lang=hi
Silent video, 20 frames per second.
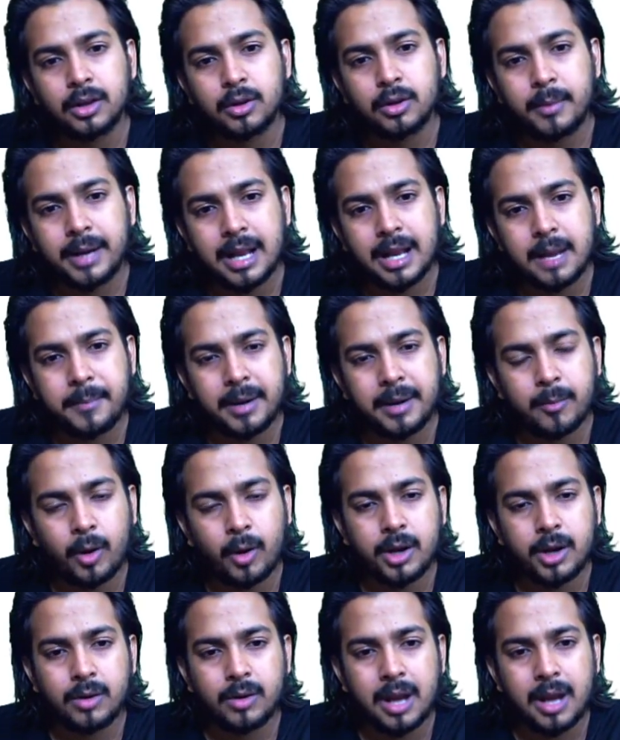तो बेटा लिपिड
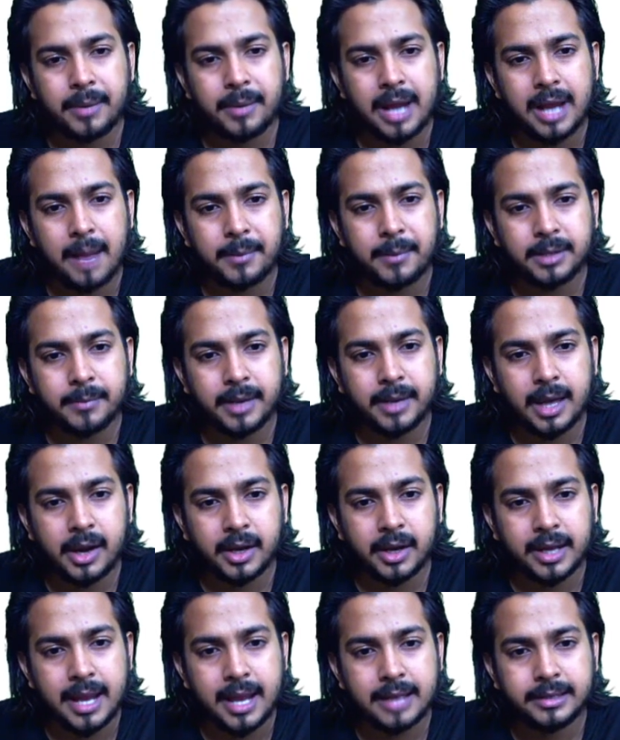मॉलिक्यूल ना अपने आपस में क्या
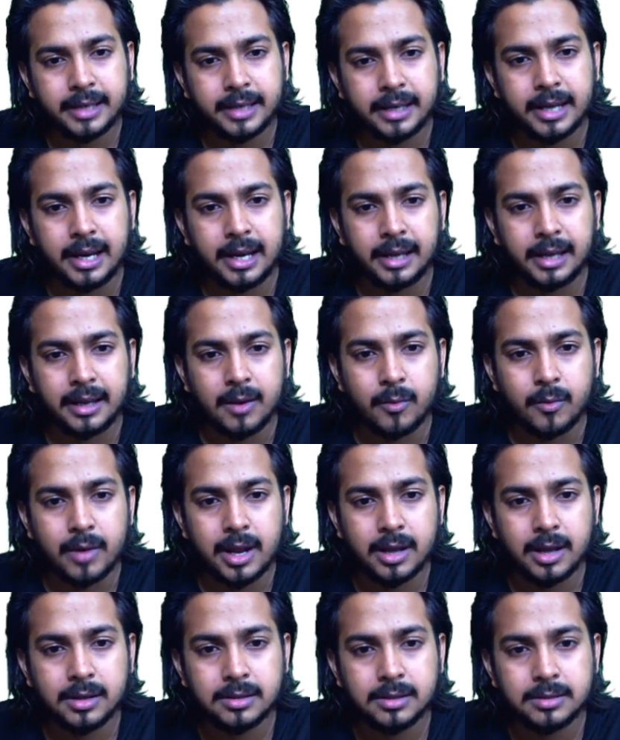रखे हैं ऐसे करके लगे हुए
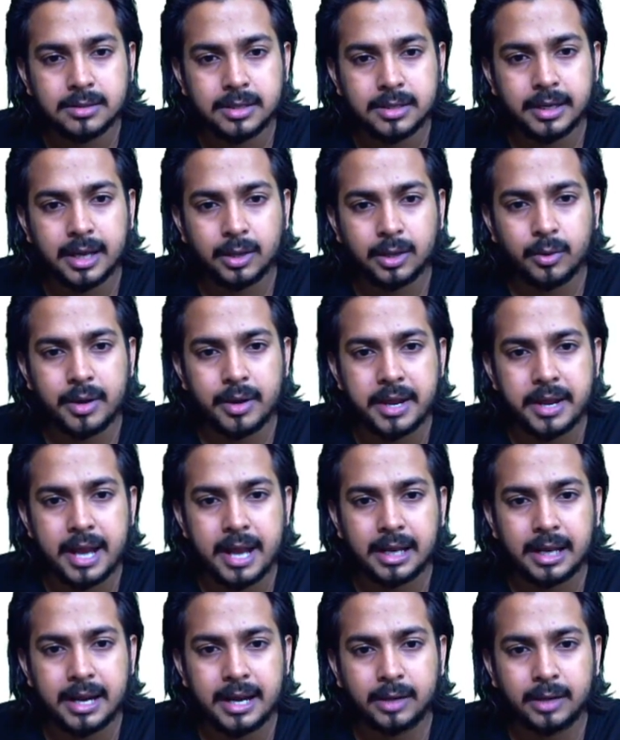हैं ठीक है तो
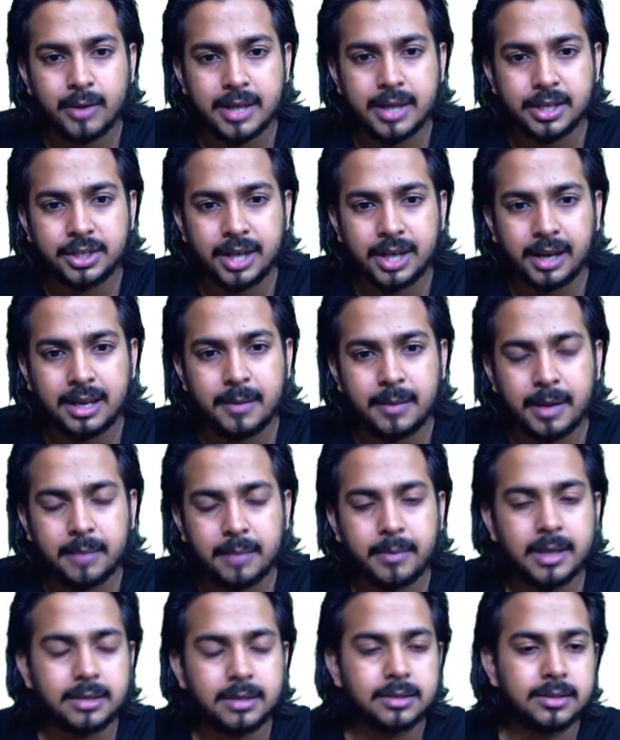एक लेयर तो ऐसे चल रही है
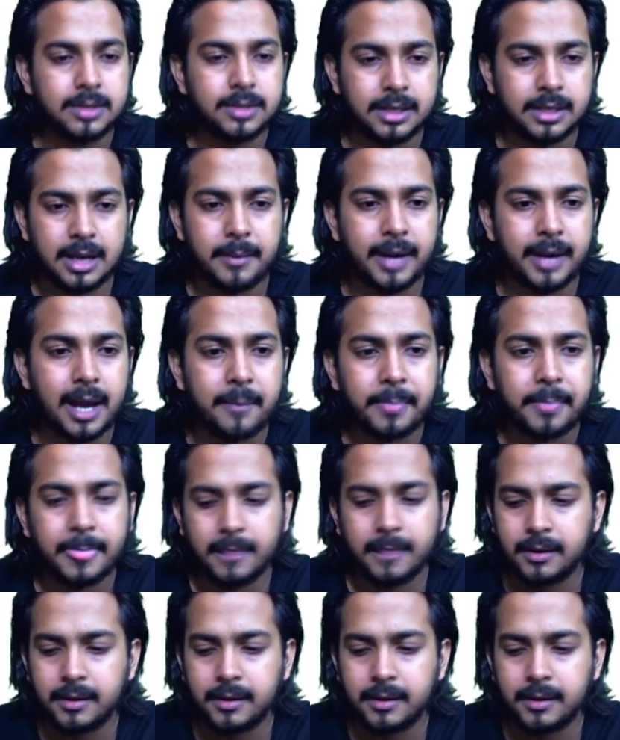हमारे पास ठीक है बेटा